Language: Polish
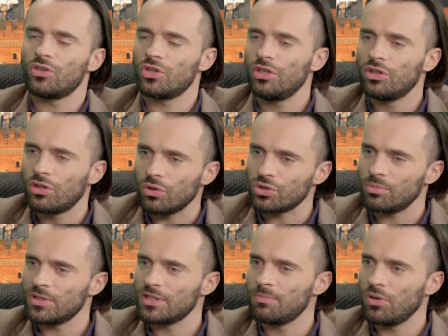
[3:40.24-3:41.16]
Czyli to,
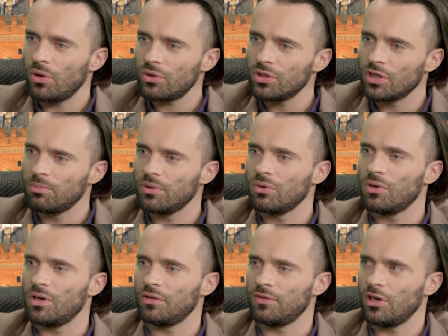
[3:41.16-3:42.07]
żeby zbiornik
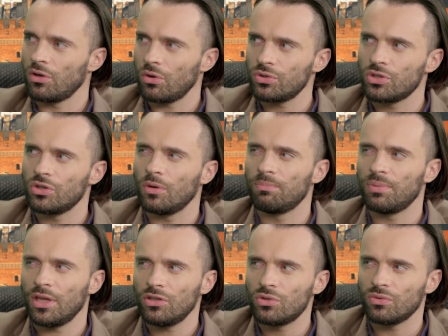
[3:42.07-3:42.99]
był wielkości do
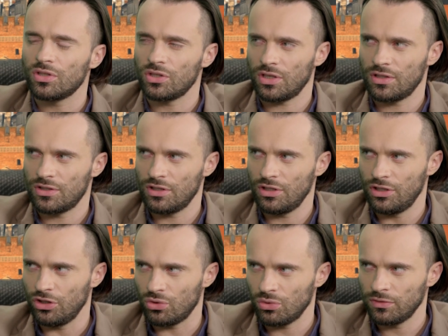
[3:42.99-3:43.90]
5000
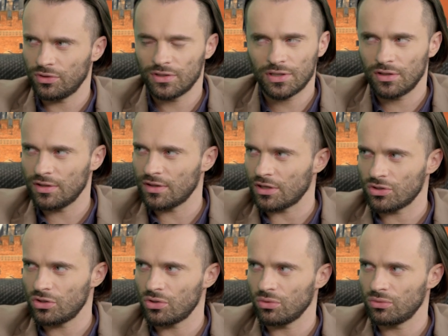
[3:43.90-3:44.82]
litrów, to jest jedyna
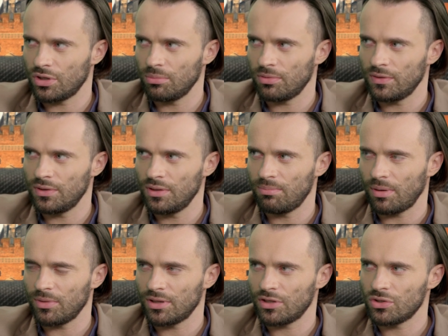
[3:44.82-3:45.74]
rzecz, o której powinni
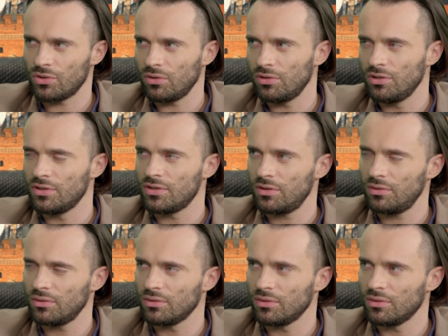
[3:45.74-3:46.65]
pamiętać rolnicy?